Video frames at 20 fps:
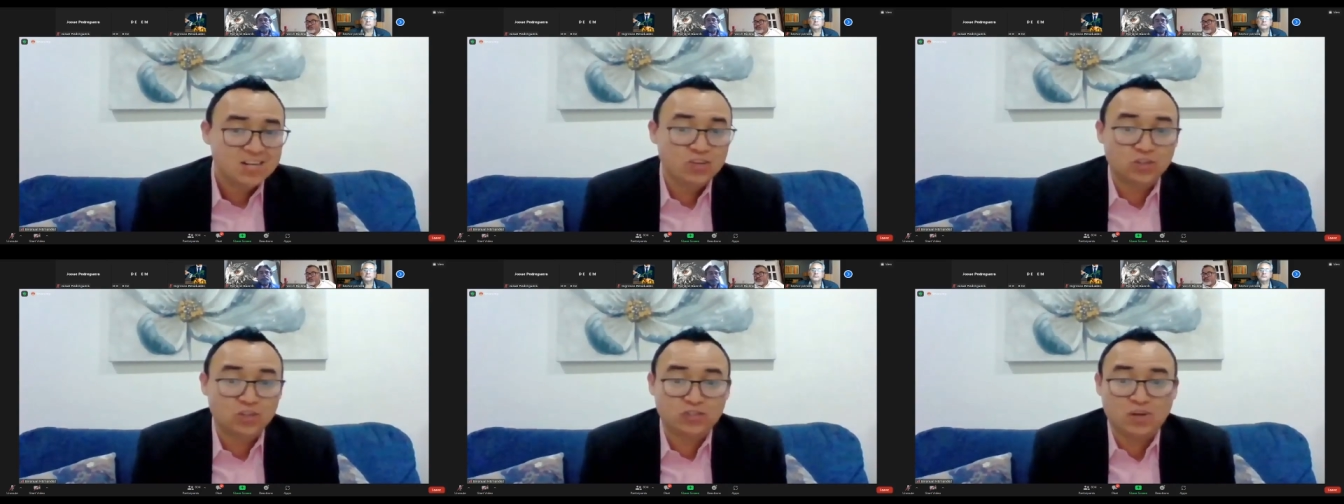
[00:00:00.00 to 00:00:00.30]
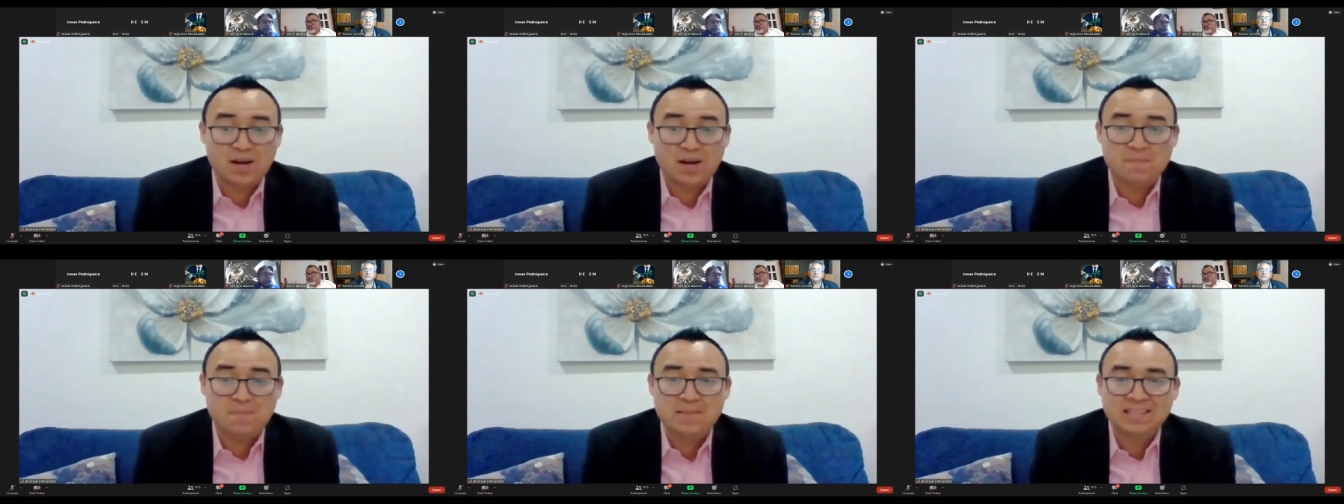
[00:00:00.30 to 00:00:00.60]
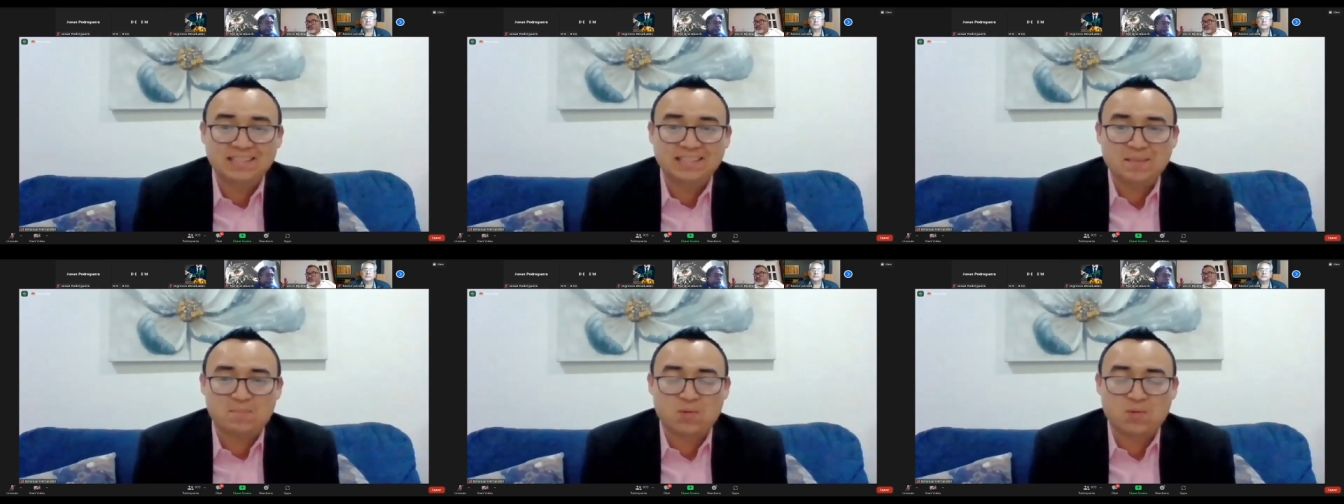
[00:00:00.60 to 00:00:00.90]
no
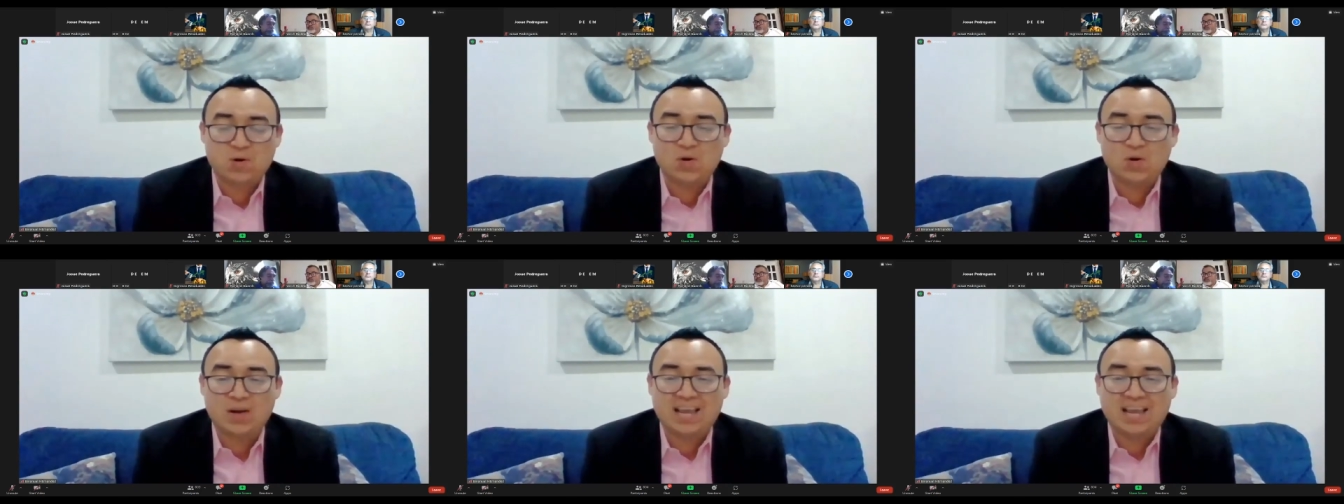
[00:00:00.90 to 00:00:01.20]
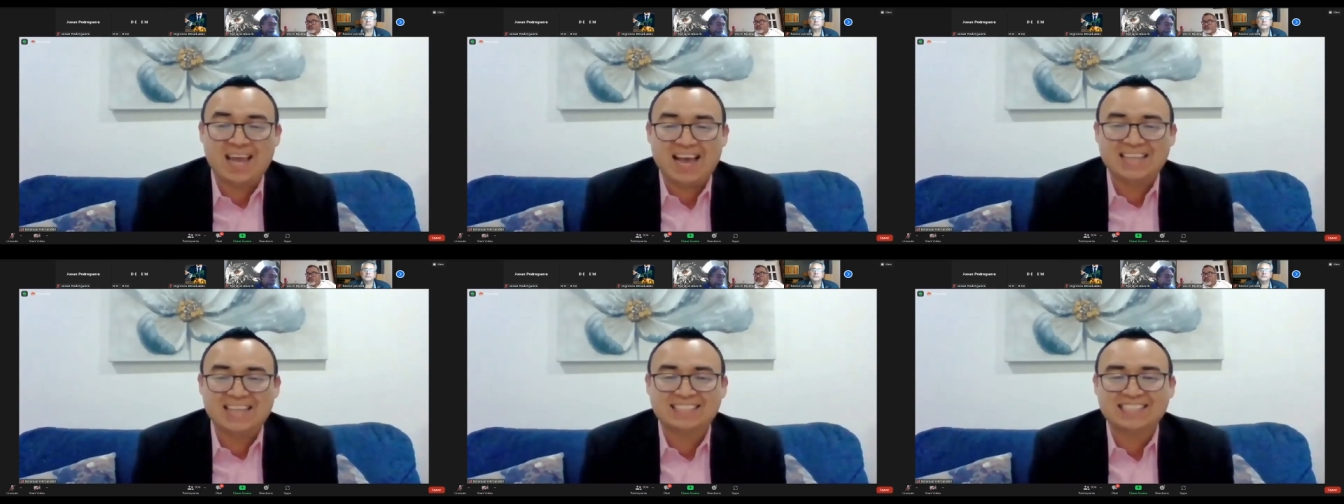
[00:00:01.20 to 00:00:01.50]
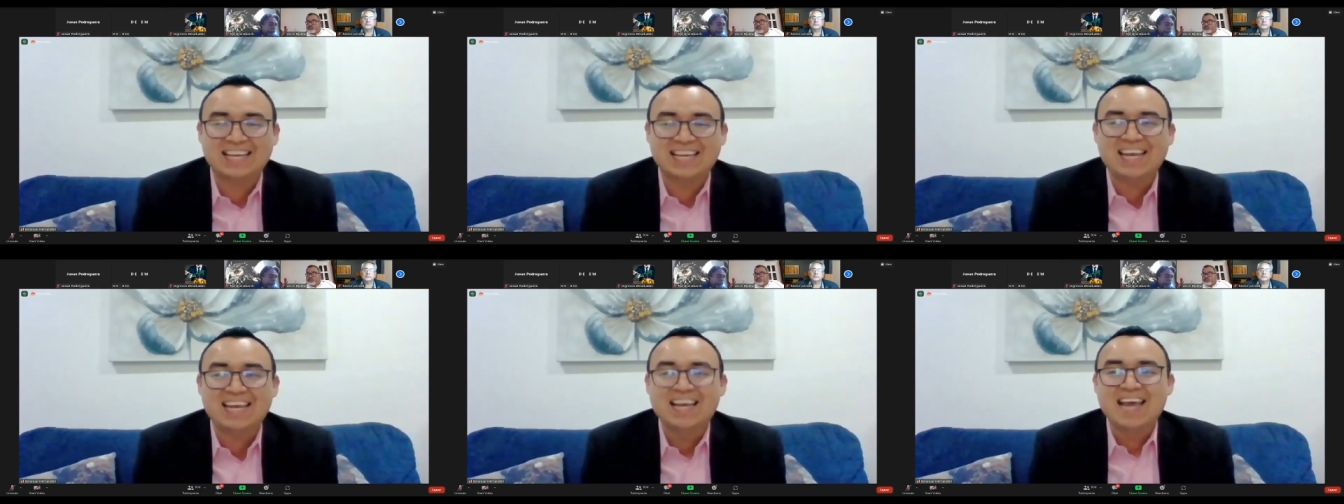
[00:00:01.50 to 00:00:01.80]
solamente por lo que
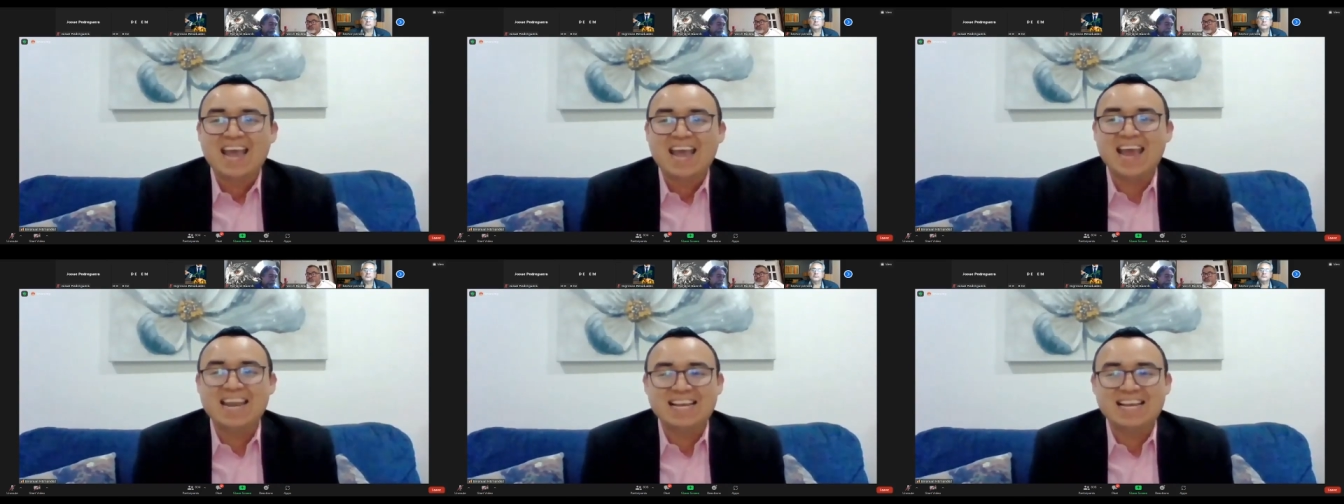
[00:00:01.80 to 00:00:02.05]
hace,